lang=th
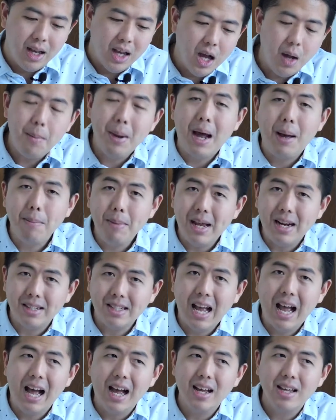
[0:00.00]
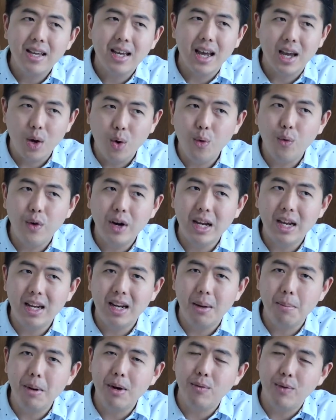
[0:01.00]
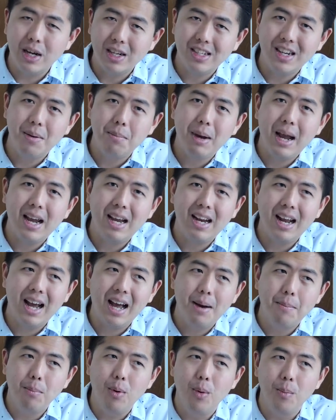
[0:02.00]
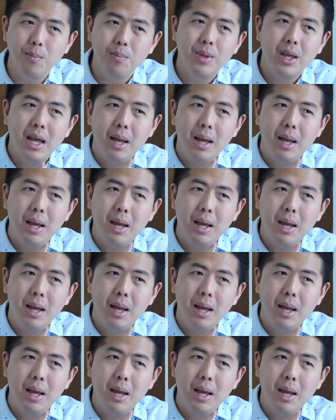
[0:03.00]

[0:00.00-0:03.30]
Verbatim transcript: เข้าไปอัปเดตซะ ยังไงก็ฟรีและเป็นฟังก์ชันใหม่นะครับ ผม